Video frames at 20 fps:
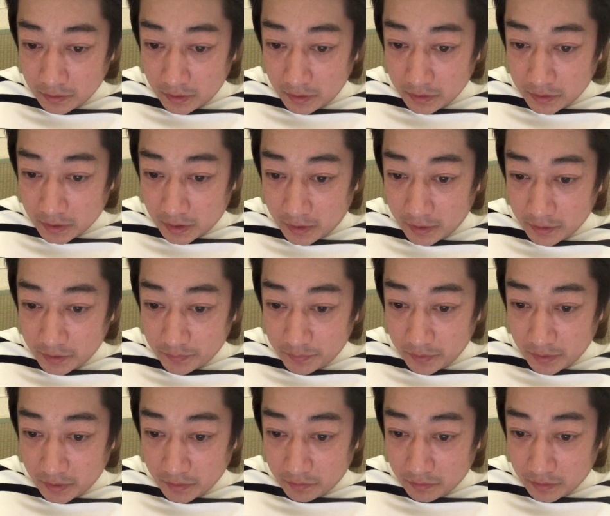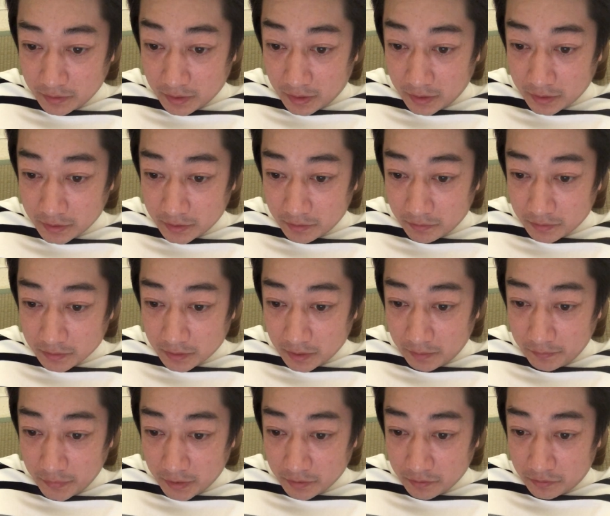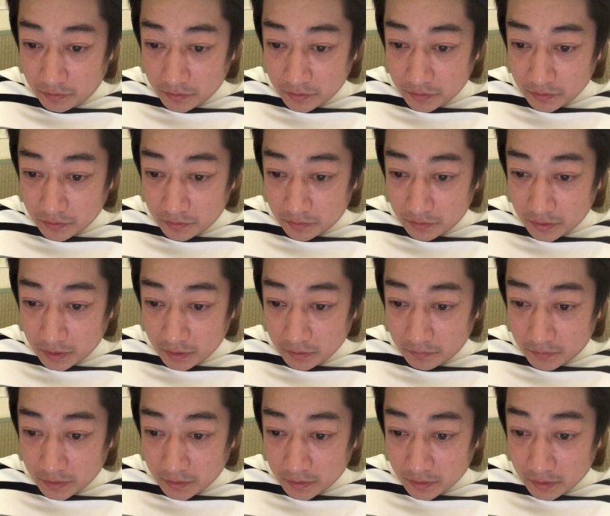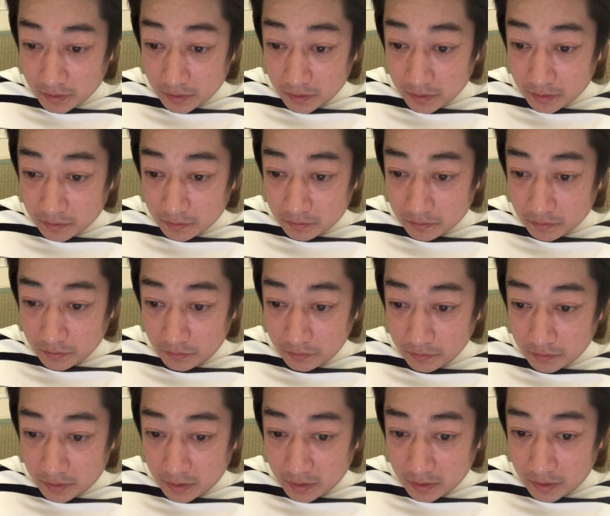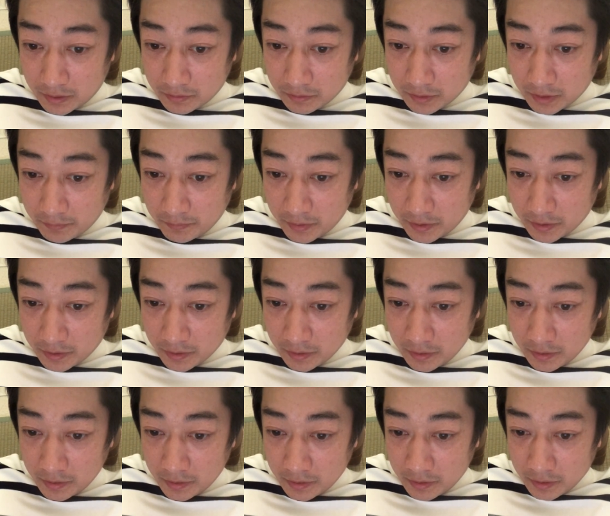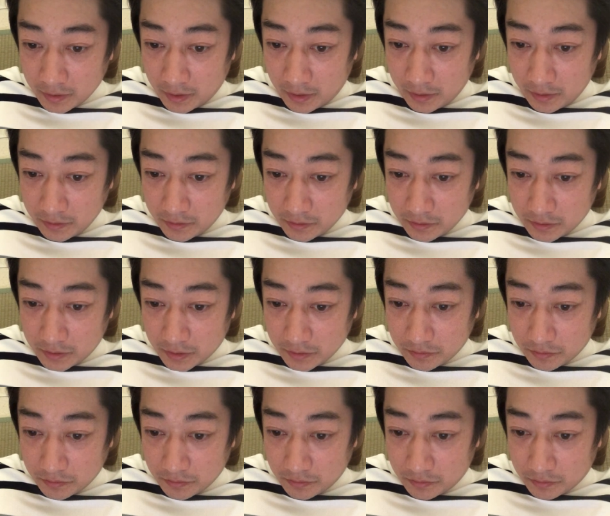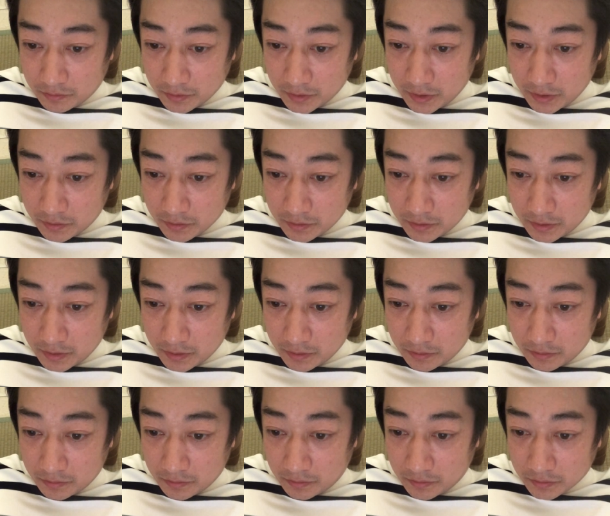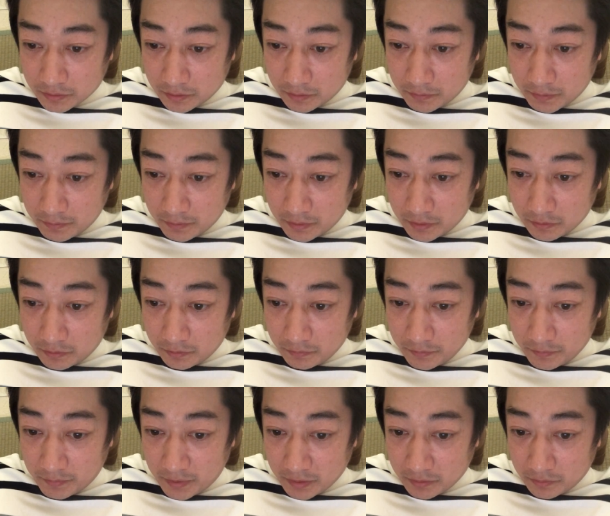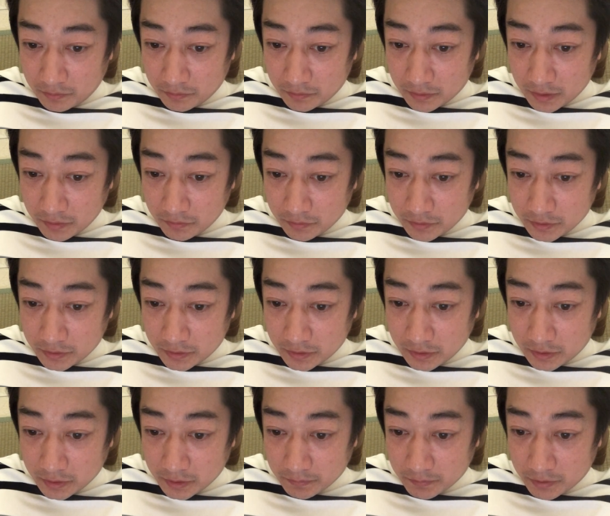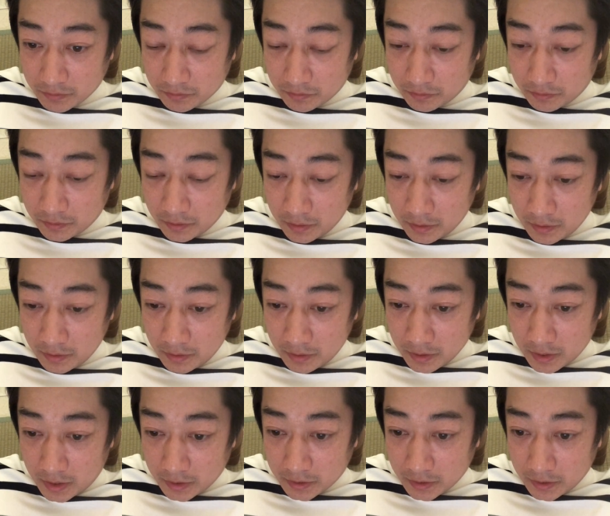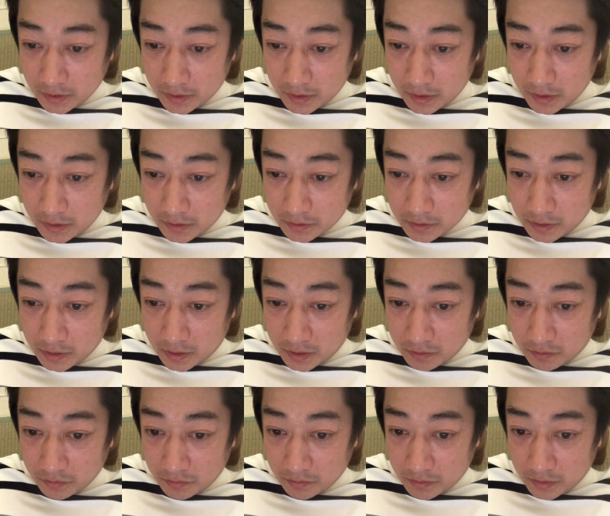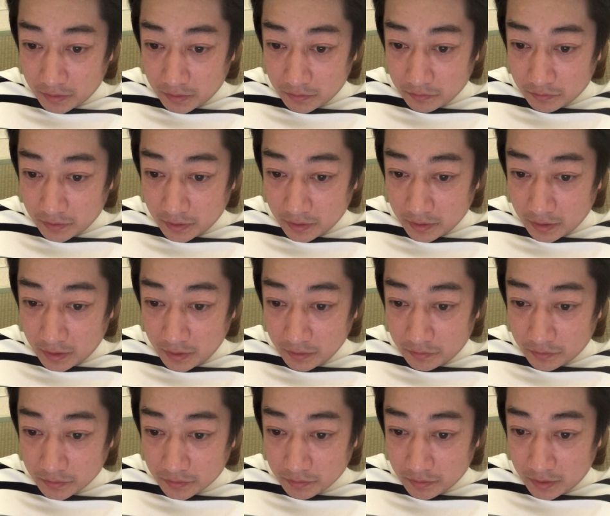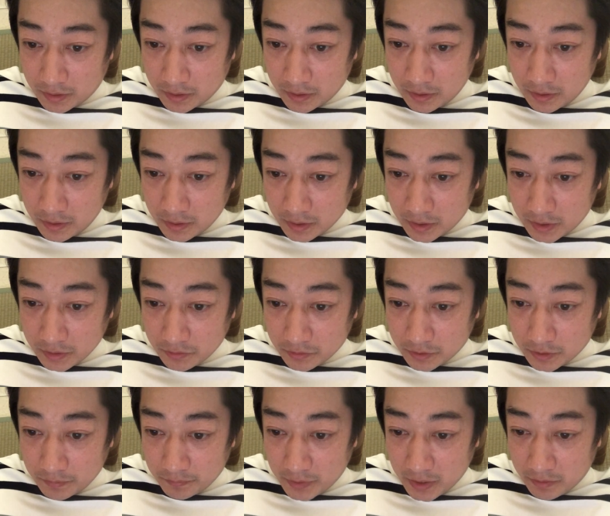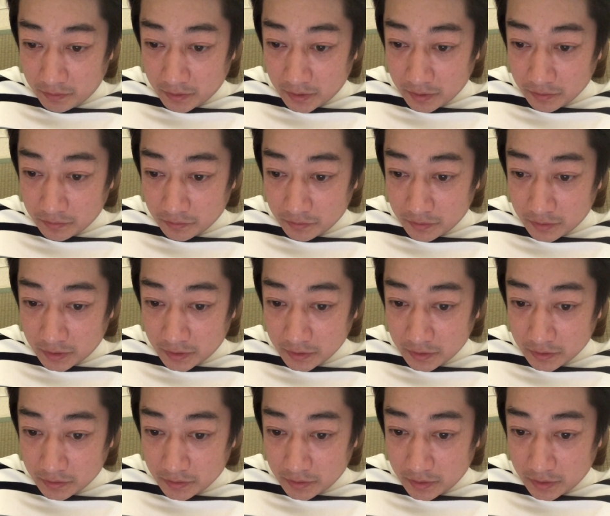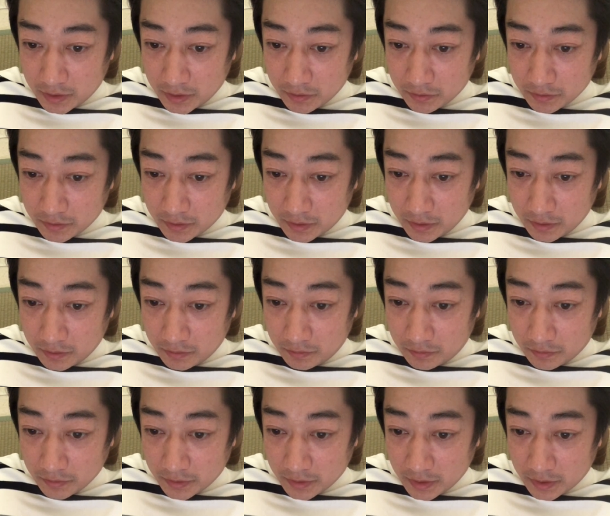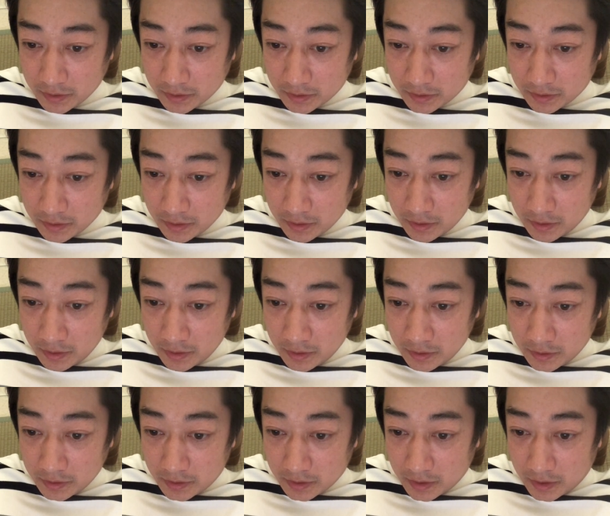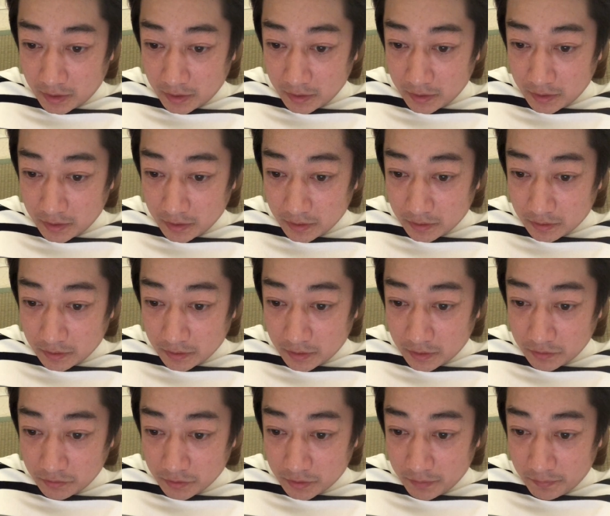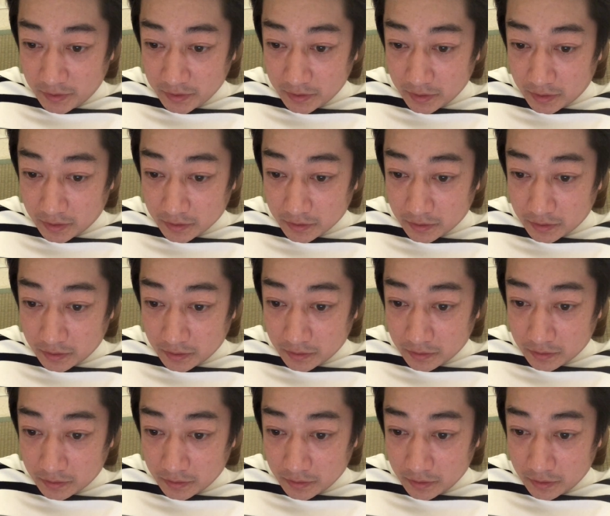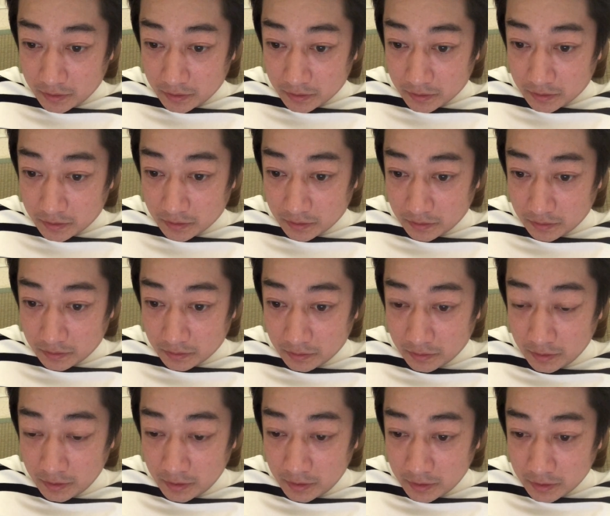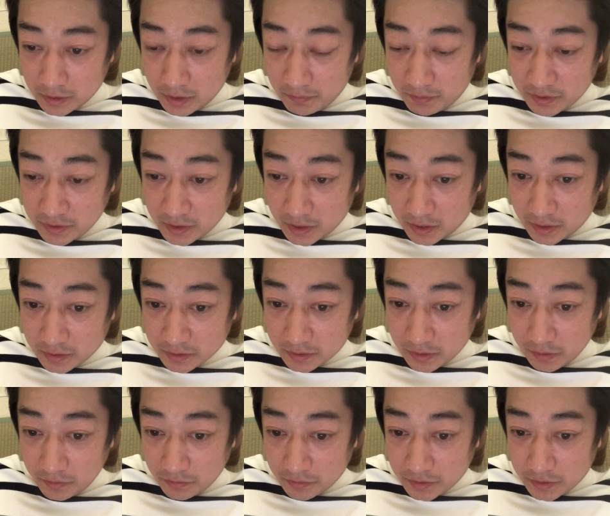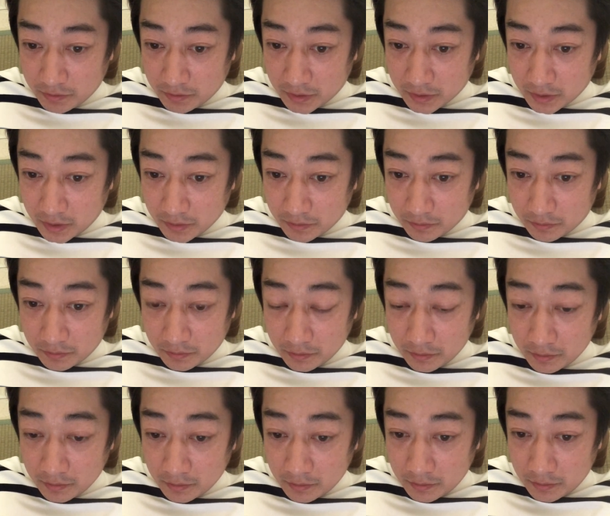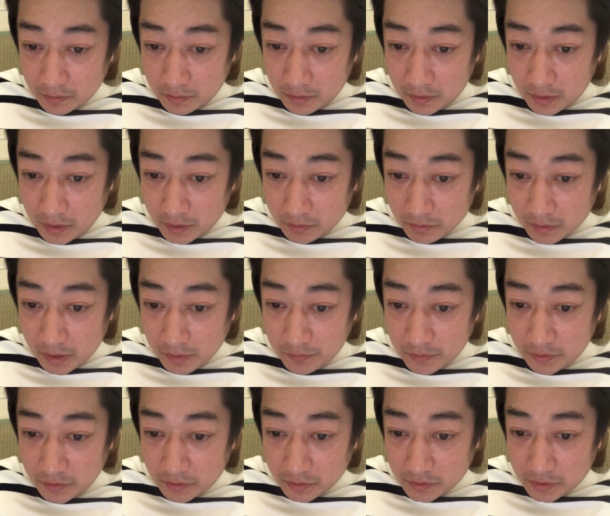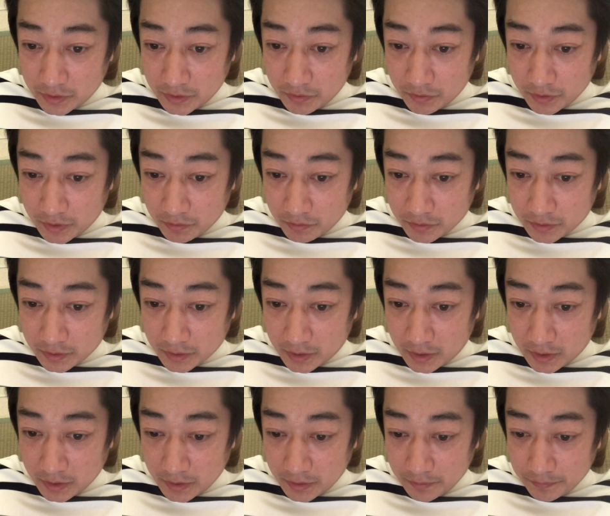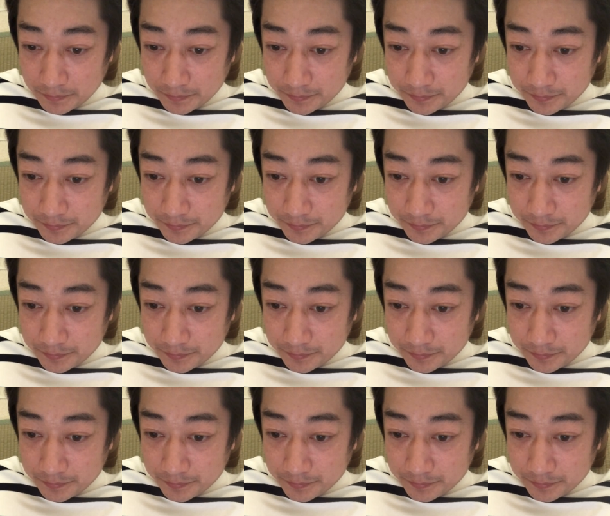ただし加熱プレートに関しては350度程度まで、えーと温度が上がるため加熱した直後のヒートスティックをそのままゴミ箱などに捨ててしまうと火災原因につながるこあるのでアイコスは火事の心配はないと油断せずにヒートスティックを冷やししっかり熱を冷ましてか、うん、冷ましてから捨てるようにしてくださいと,、えーと、煙と水蒸気の違い